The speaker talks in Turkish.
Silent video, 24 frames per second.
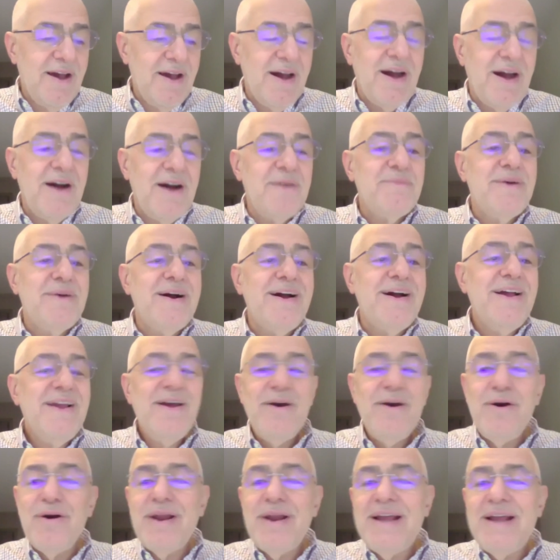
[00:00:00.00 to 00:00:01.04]
ama
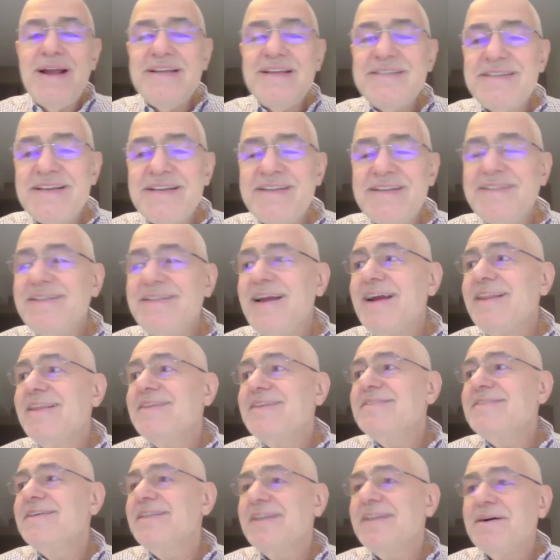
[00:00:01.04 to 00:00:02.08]
öğrencilerin
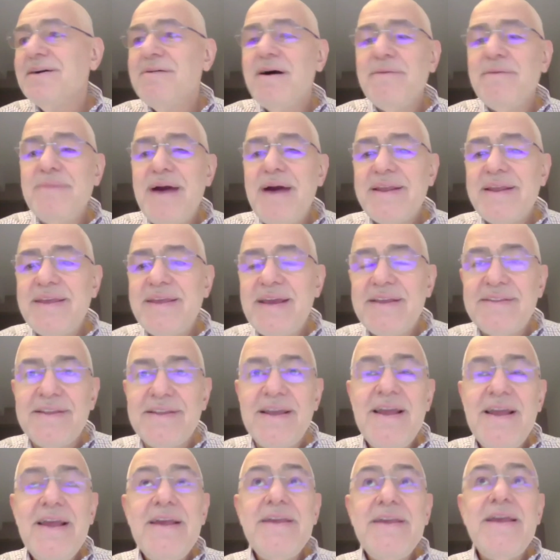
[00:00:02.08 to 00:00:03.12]
neredeyse tamamı
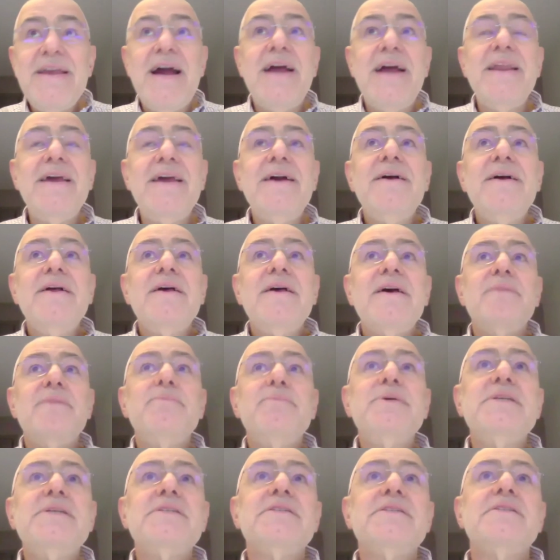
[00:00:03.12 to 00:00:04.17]
erkekti. Yani
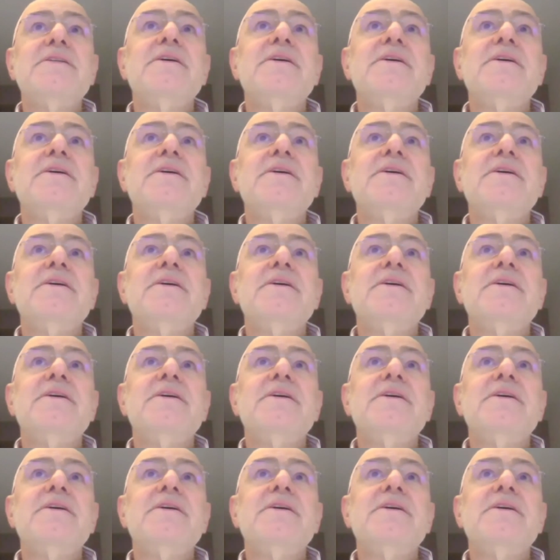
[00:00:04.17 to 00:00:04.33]
biz